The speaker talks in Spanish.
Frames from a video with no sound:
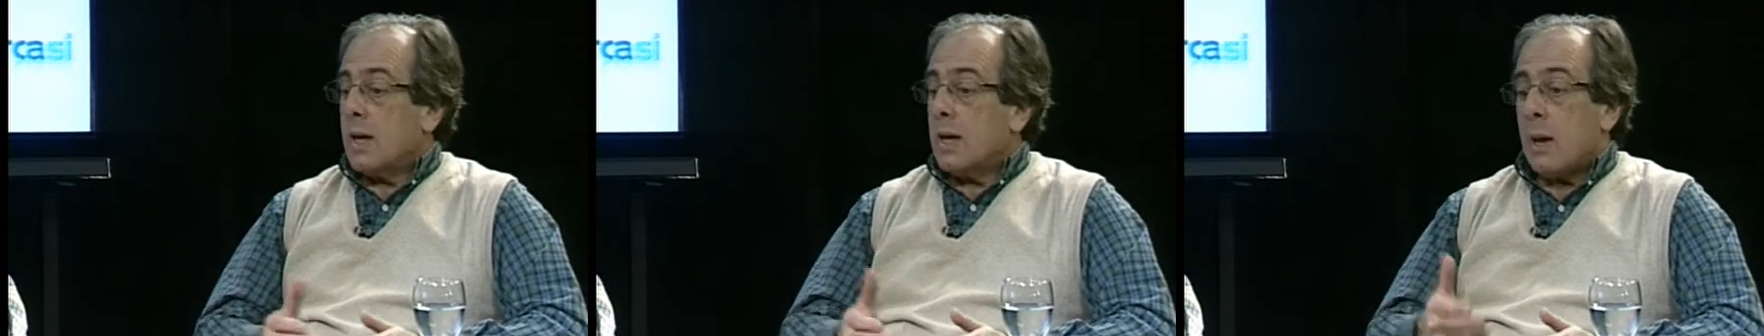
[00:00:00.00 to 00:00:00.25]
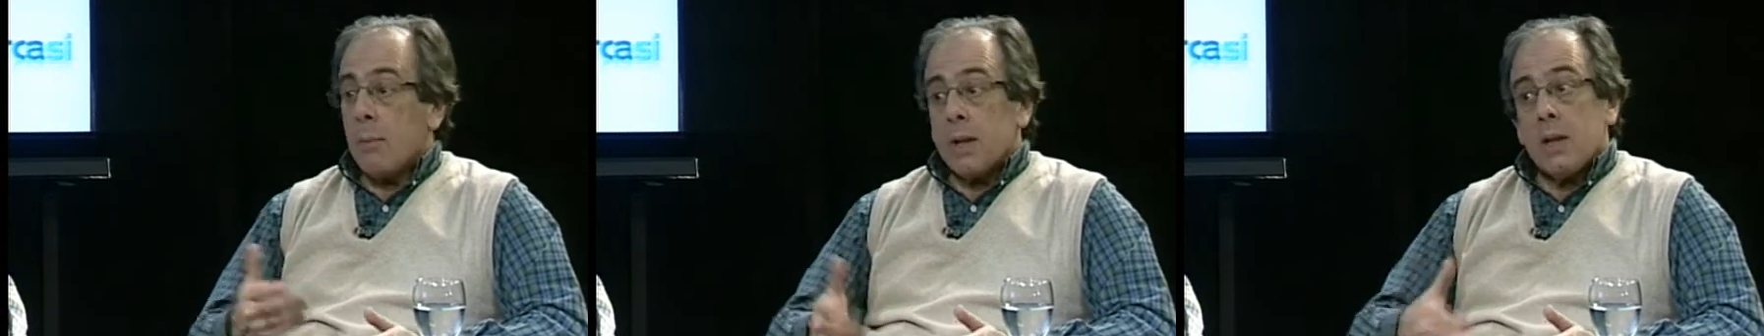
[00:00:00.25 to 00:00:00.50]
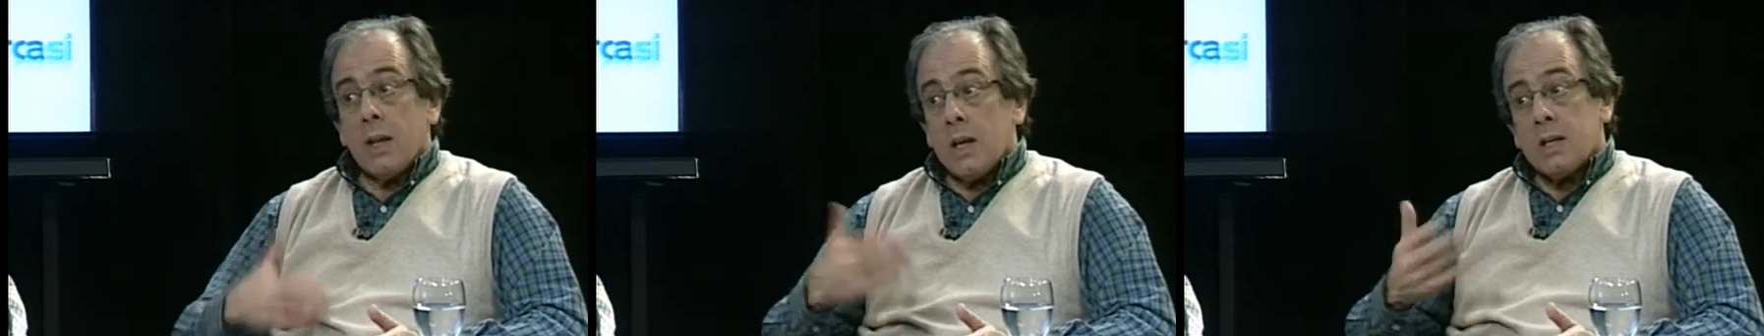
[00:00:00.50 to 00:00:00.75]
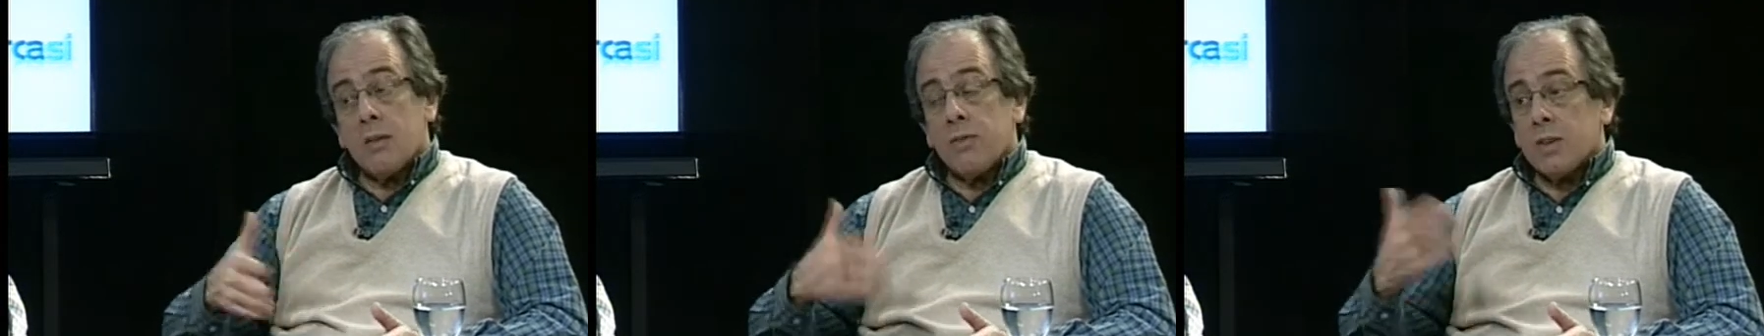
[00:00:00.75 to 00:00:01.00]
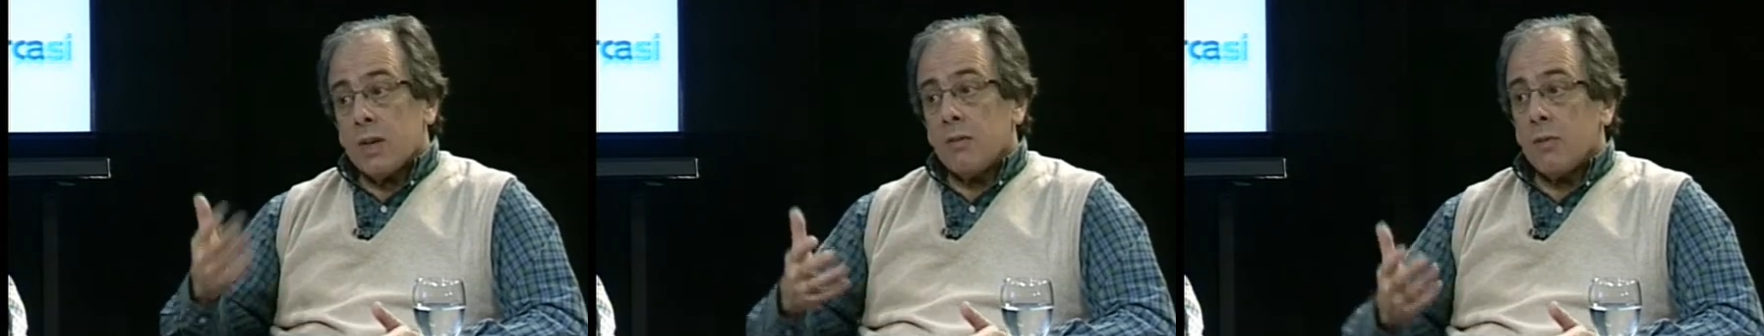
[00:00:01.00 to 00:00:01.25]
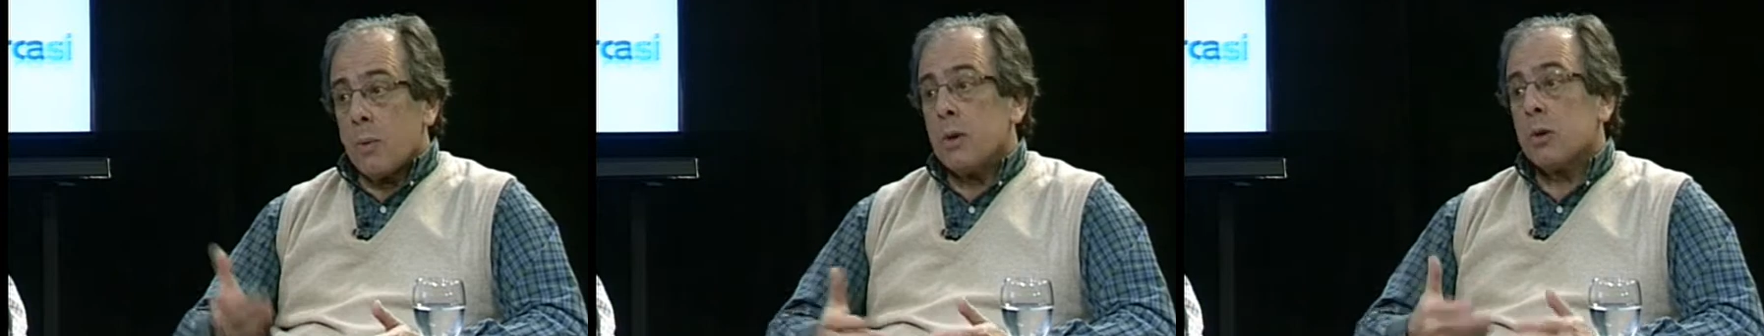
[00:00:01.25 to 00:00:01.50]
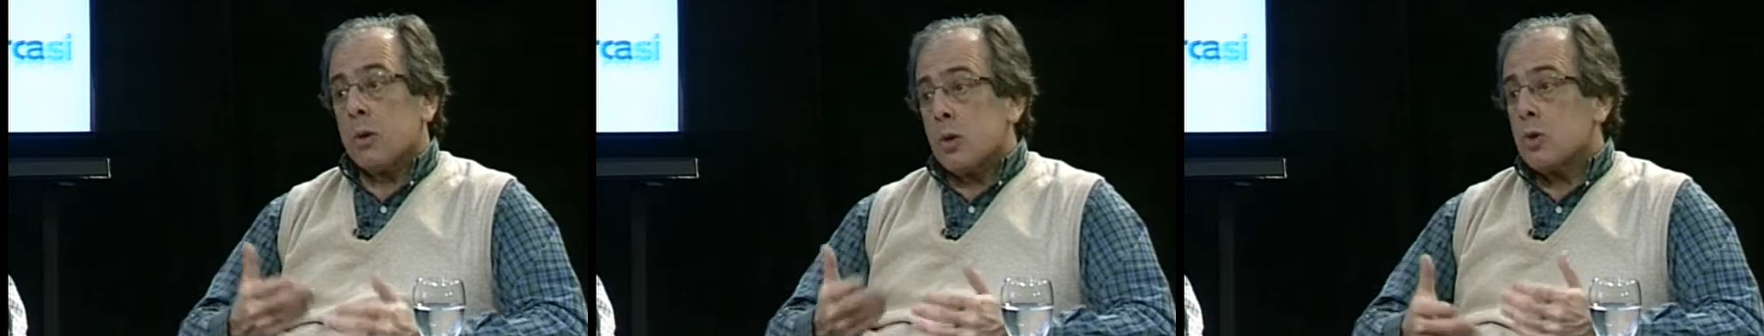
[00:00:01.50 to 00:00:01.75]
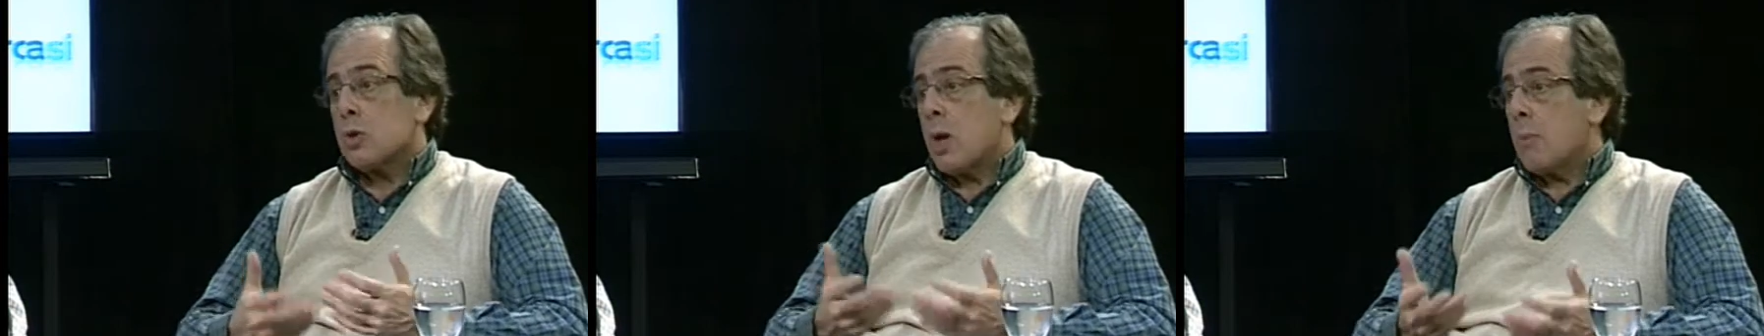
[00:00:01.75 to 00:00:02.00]
Y a partir de ahí se fue transformando
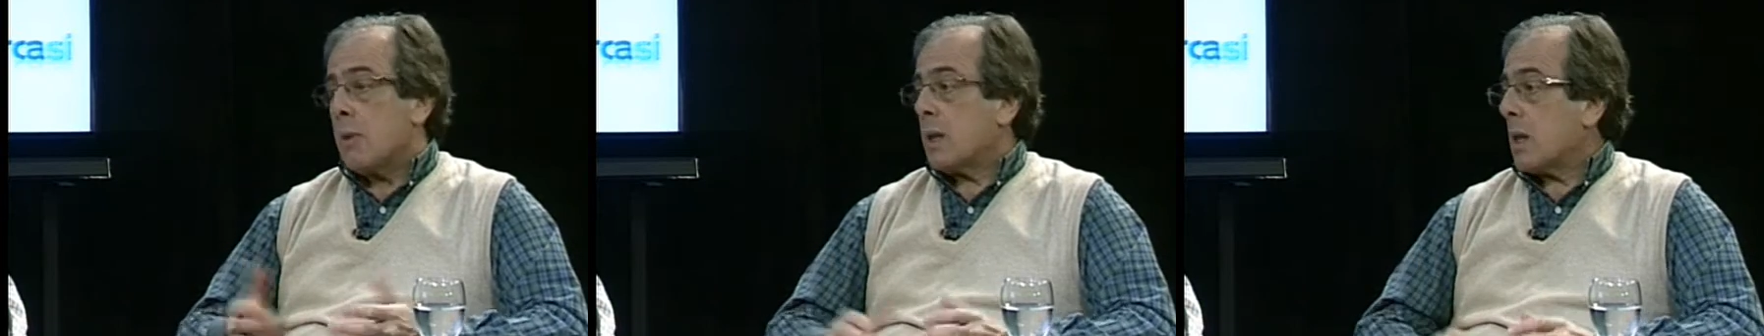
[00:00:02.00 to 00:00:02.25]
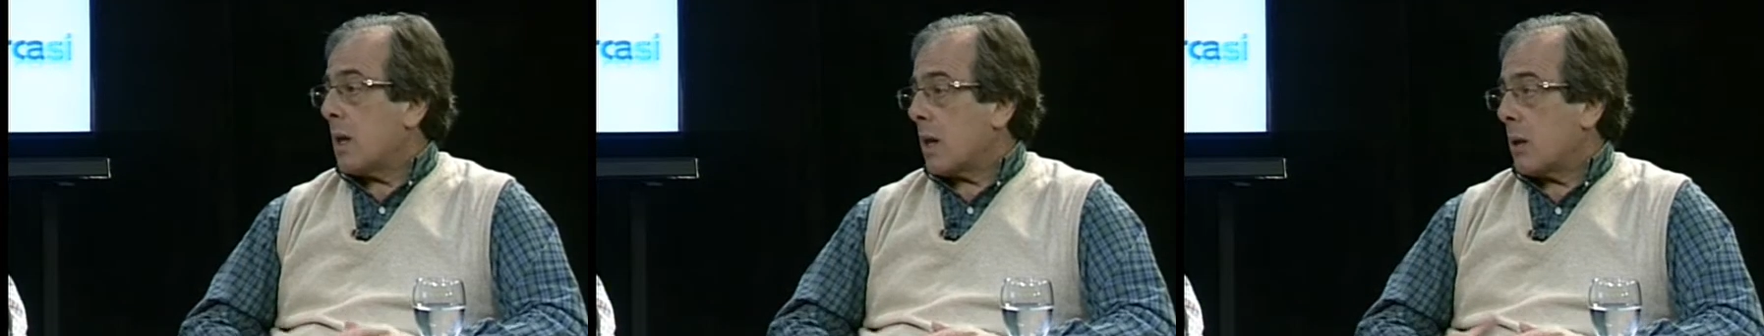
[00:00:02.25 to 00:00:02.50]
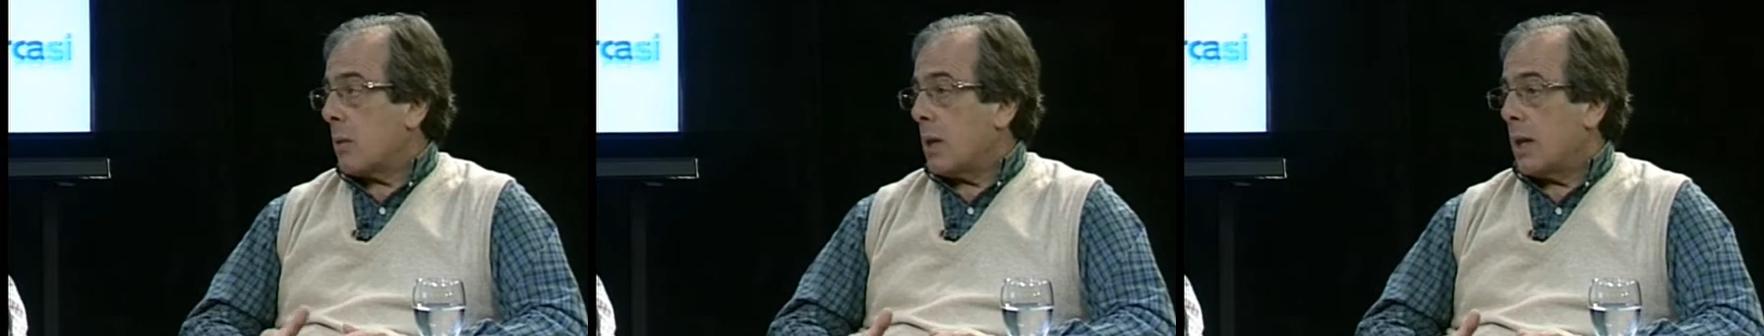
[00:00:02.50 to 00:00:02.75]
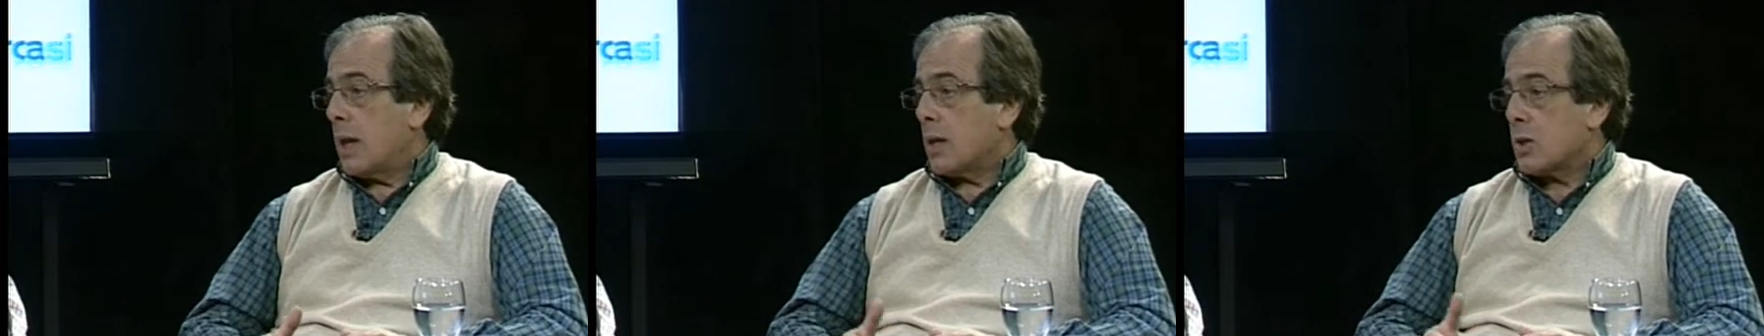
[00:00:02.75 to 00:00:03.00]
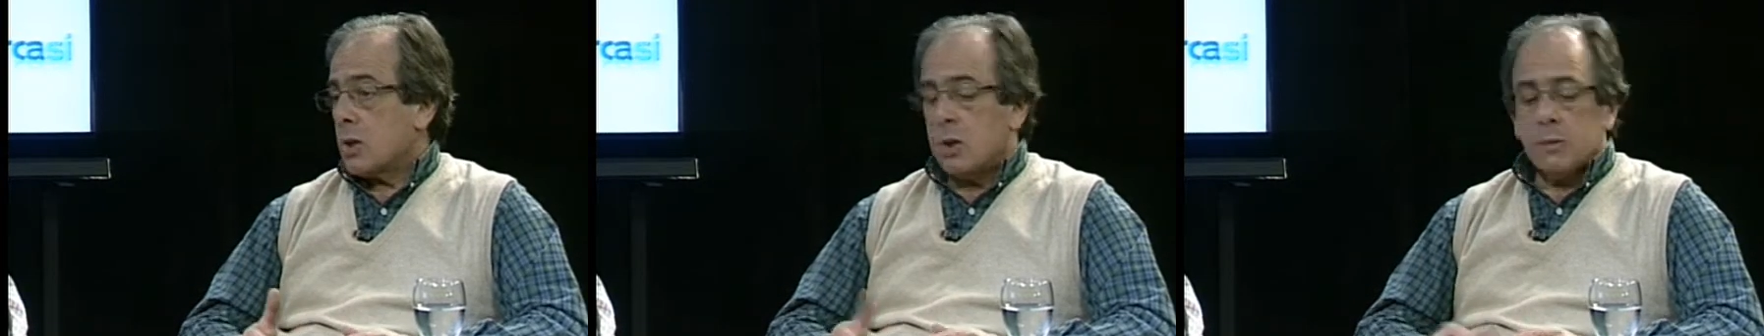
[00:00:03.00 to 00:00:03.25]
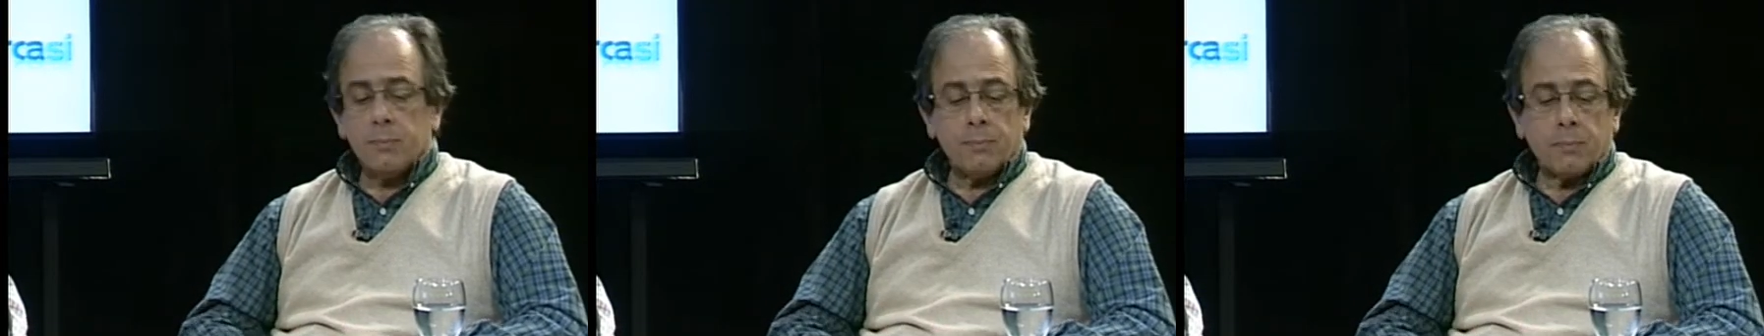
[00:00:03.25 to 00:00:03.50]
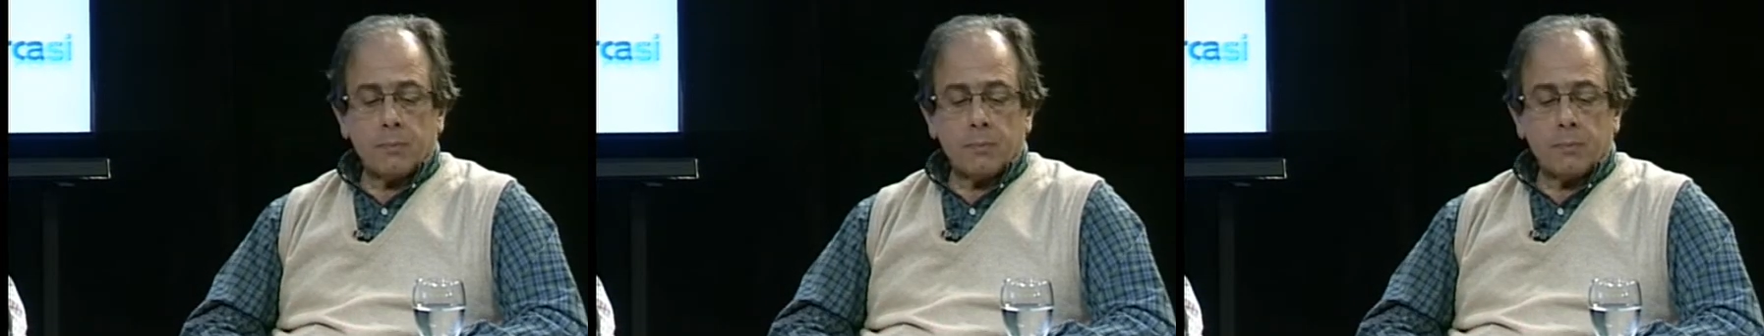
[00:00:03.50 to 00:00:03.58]
no solamente en la reivindicación